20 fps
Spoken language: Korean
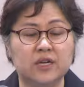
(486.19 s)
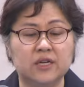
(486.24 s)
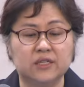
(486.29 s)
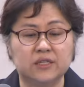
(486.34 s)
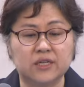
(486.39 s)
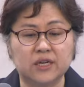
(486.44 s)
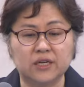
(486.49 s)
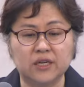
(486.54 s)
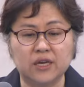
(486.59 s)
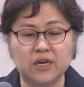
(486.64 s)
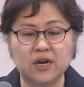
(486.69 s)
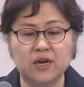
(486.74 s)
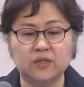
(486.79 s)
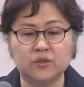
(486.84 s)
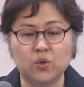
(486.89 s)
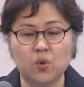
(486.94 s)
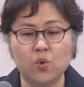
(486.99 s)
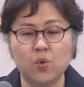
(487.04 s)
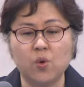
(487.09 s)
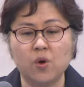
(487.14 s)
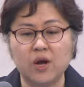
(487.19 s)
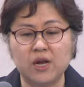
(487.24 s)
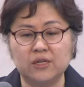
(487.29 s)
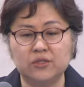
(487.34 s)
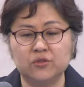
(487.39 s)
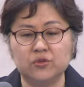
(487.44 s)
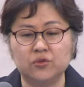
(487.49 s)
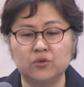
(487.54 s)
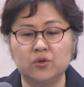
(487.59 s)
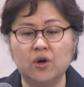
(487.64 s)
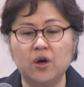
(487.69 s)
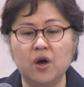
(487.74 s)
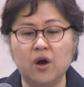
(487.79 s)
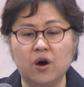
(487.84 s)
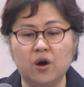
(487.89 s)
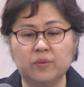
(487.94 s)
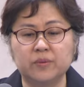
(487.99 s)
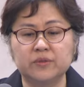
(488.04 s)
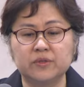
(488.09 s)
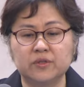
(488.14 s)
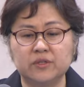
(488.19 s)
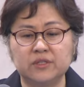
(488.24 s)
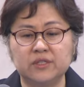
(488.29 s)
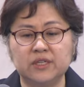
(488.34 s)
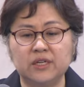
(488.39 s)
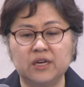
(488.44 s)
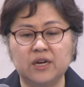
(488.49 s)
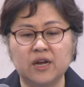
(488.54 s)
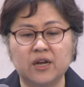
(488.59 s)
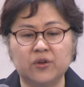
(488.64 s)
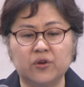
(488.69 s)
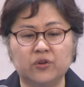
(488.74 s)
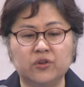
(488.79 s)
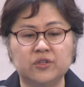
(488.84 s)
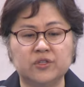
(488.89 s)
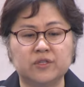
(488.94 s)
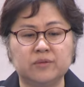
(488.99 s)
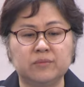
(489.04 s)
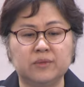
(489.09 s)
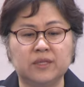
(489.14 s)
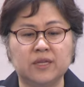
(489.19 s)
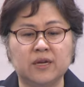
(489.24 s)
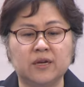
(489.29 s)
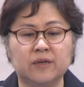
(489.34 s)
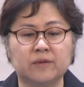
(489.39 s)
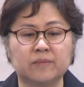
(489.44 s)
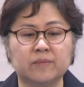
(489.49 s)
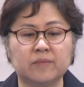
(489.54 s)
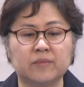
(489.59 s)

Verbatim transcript: 자기가 성공할 수 없었으리라 여겼습니다.